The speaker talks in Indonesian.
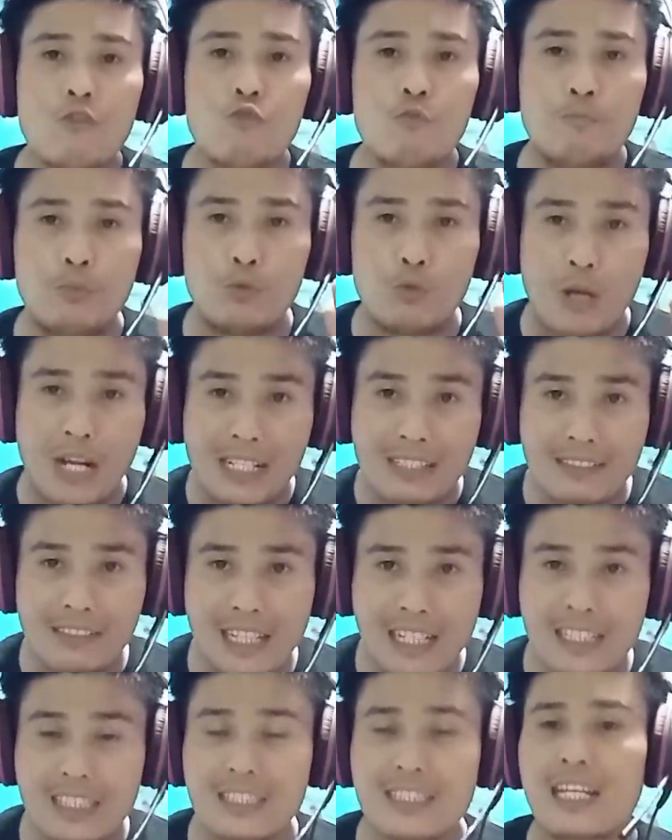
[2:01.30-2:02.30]

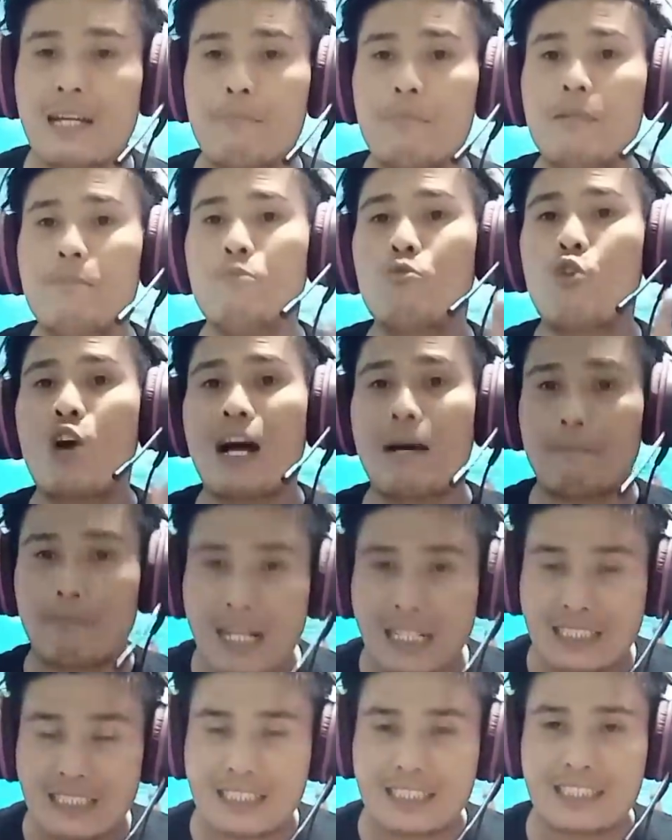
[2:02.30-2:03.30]
nubuatan Nabi
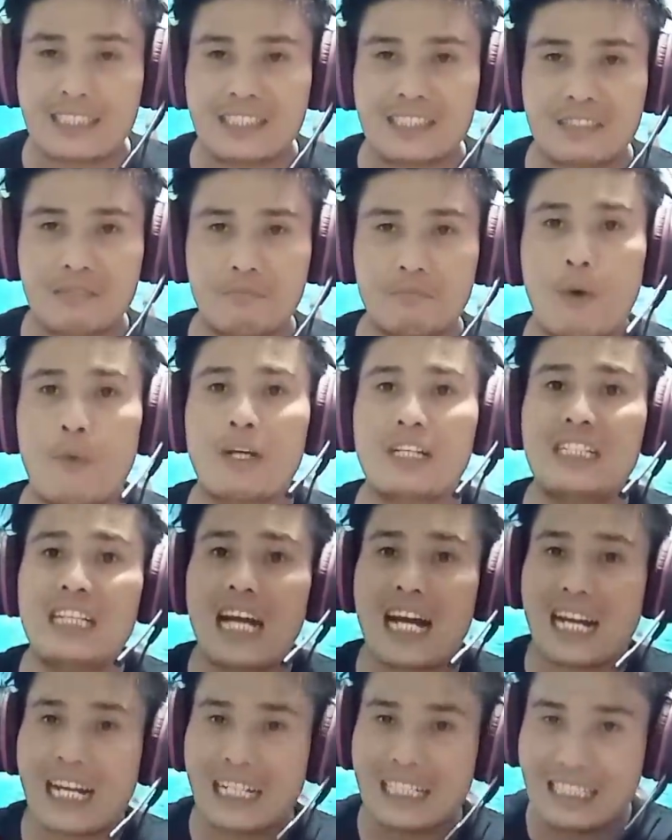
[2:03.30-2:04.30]
Muhammad bahwa
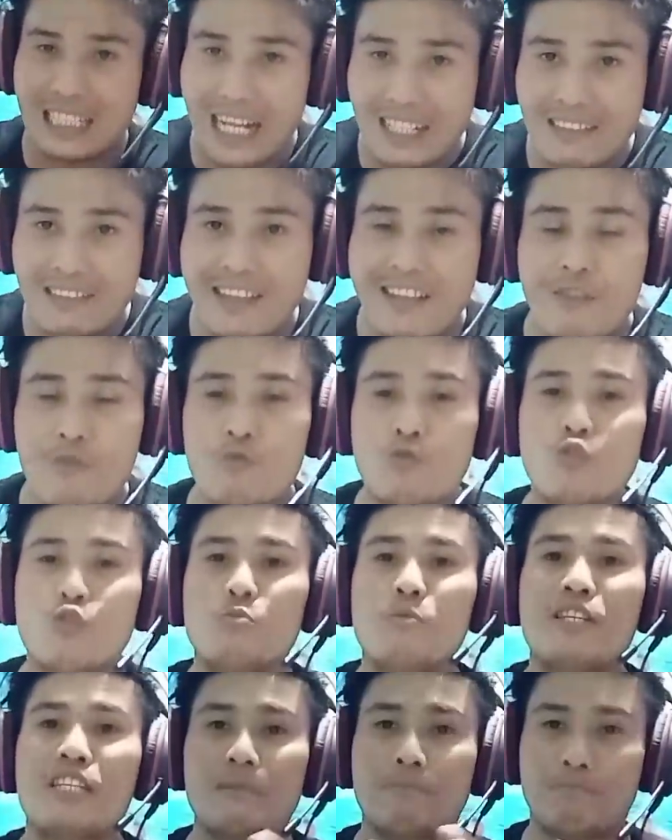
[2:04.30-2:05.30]
dia akan datang
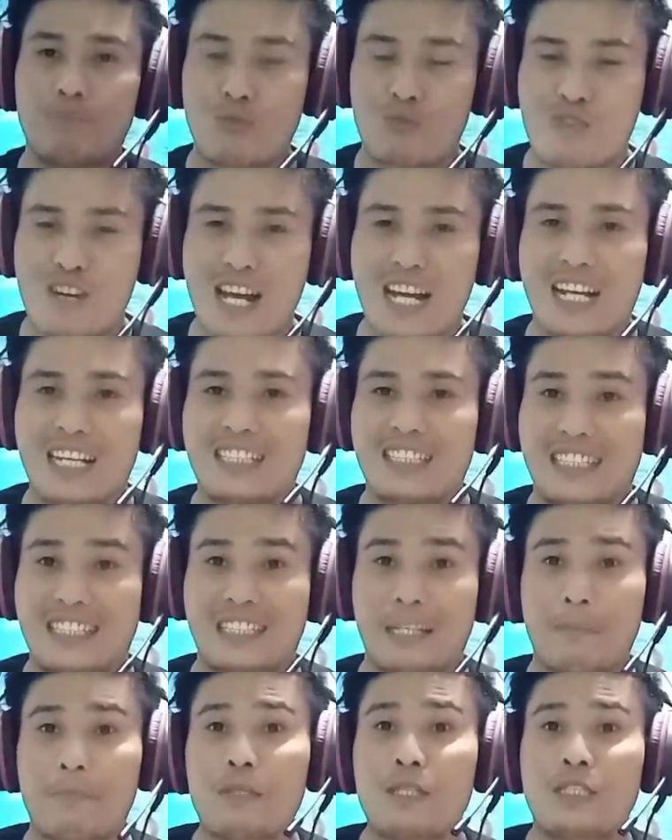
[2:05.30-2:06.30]
untuk menyempurnakan
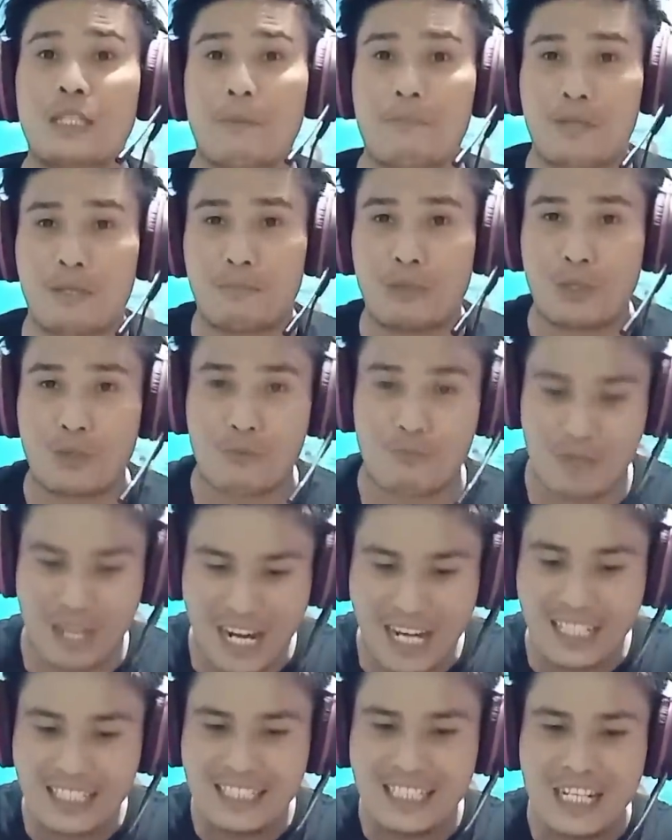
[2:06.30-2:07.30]
kitab-kitab
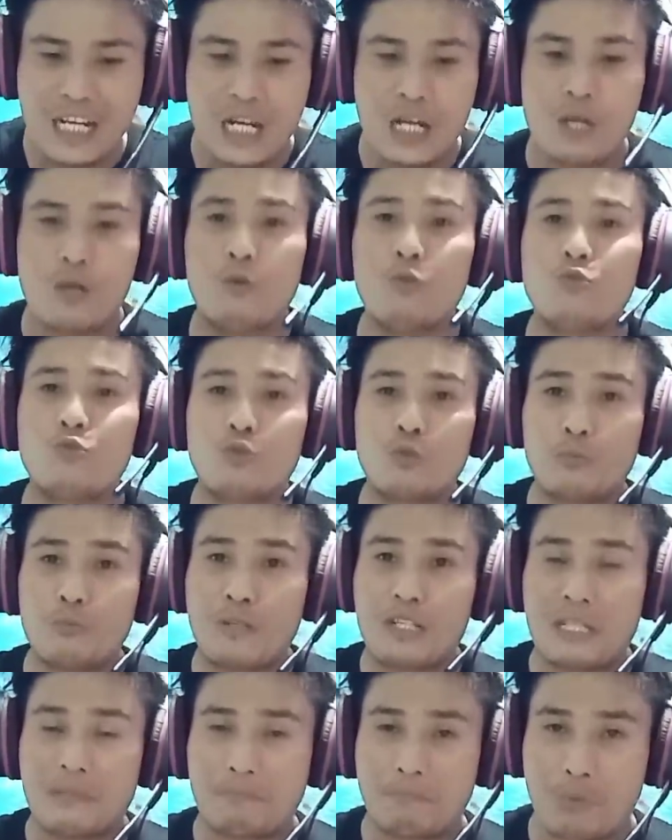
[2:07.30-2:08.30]
sebelumnya untuk
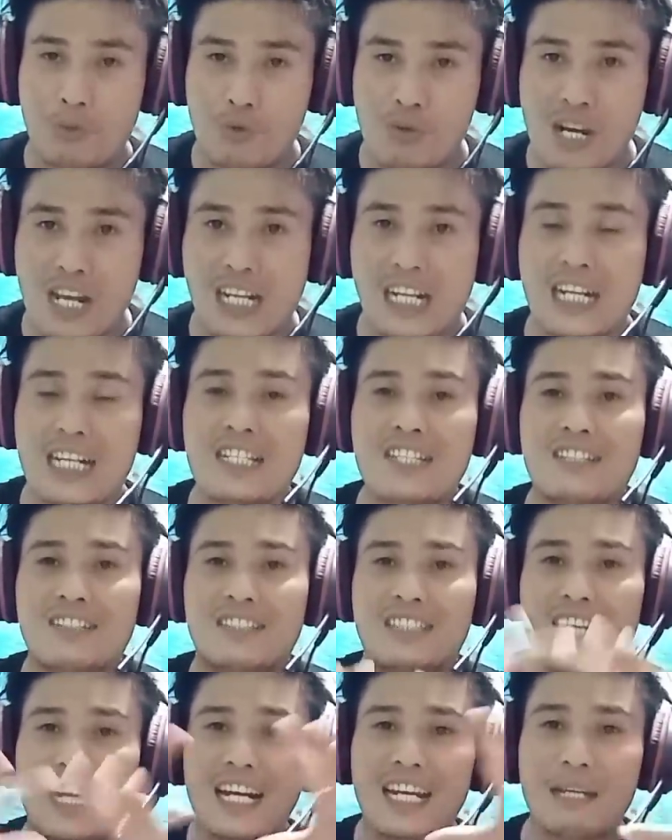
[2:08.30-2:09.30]
menyempurnakan
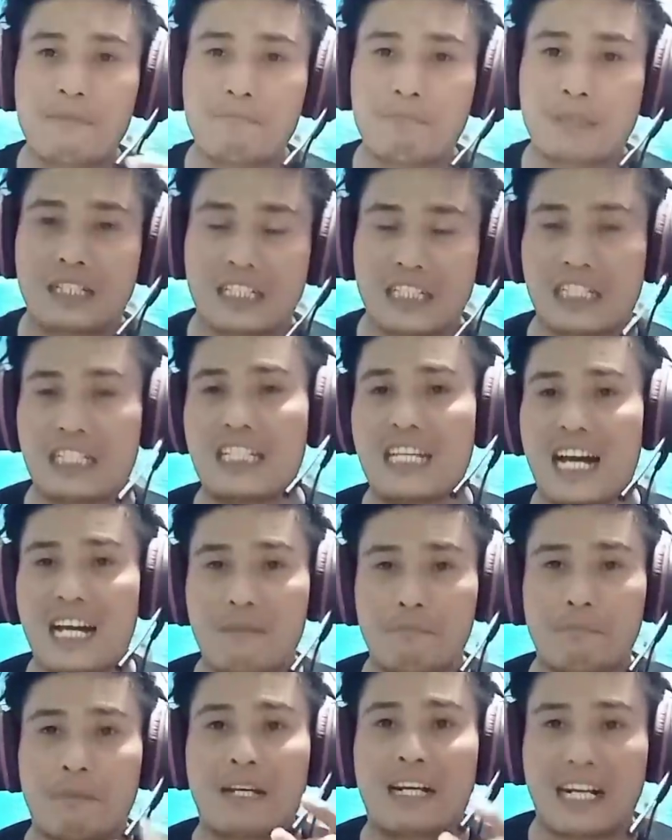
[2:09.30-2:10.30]
segala
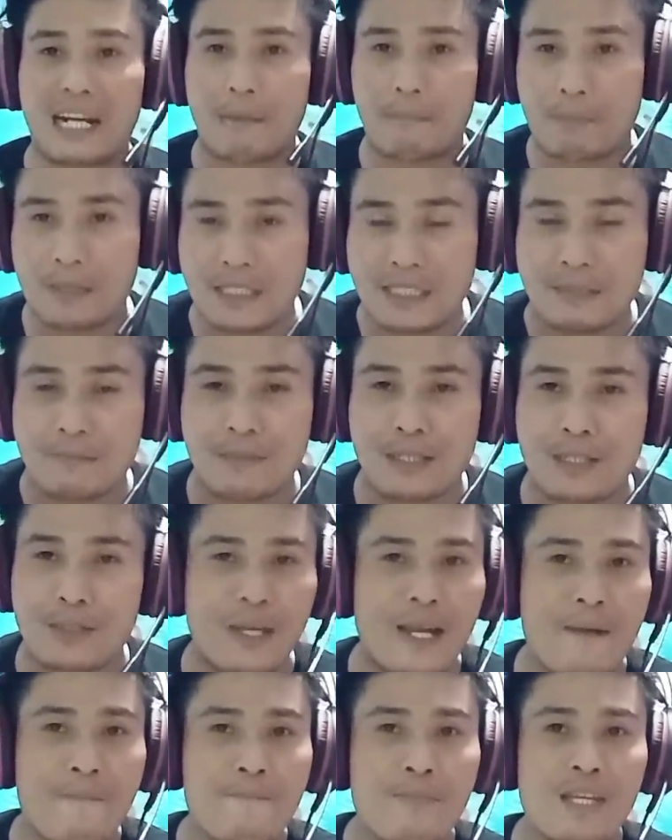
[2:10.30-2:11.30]
pekerjaan para nabi gitu
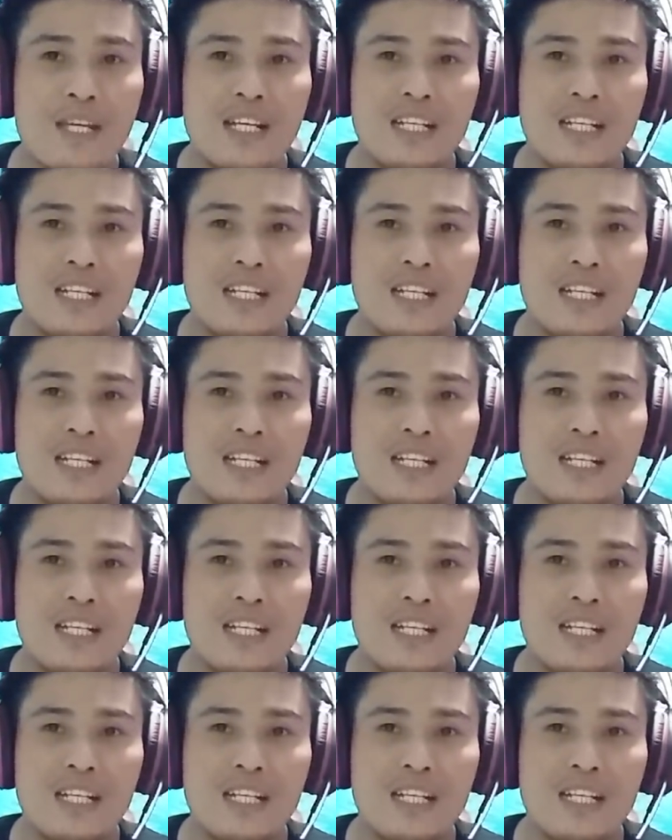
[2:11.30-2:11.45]
ya.